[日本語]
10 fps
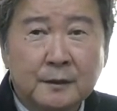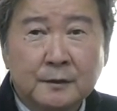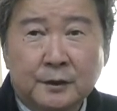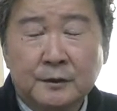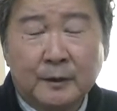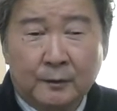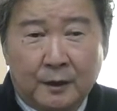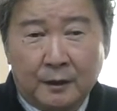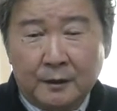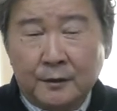だから今
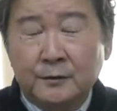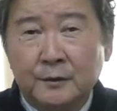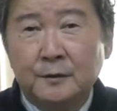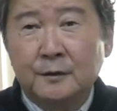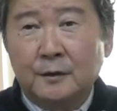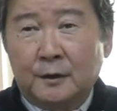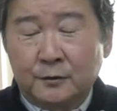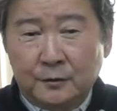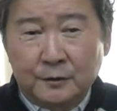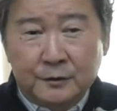はねあ
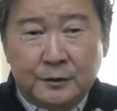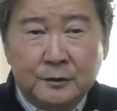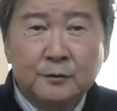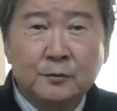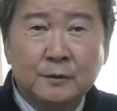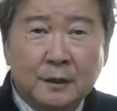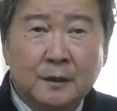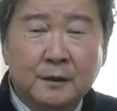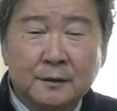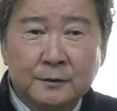の銀行が